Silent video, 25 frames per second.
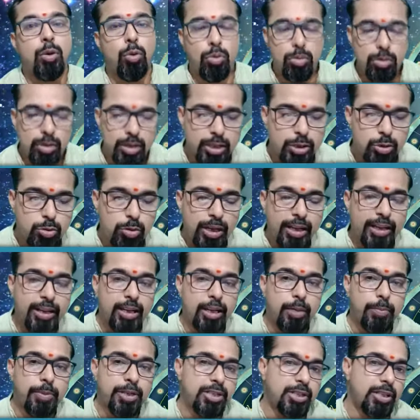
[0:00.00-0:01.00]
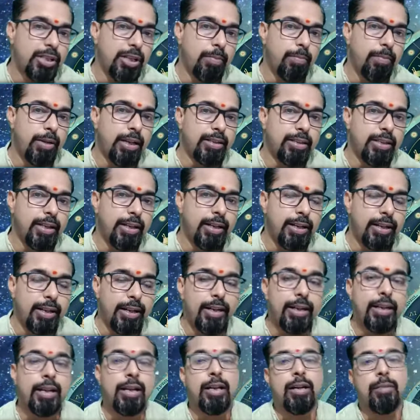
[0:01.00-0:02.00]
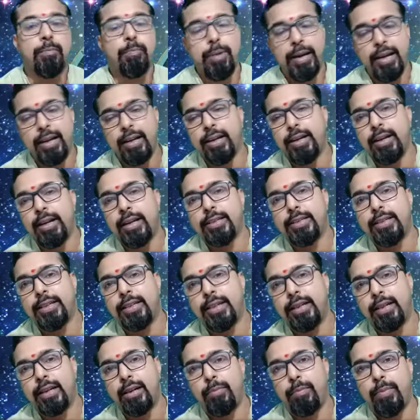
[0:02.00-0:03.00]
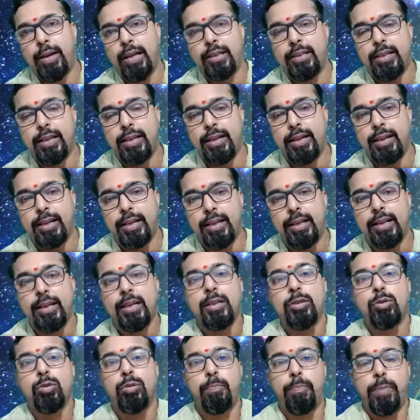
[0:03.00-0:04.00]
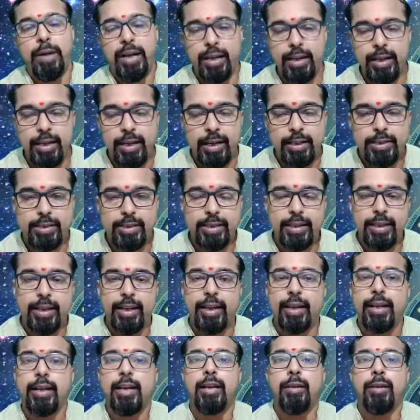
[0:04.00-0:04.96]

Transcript: उन्नीस जुलाई के बीच की हम बात करेंगे पहली राशि की अगर हम बात करेंगे तो पहली राशि है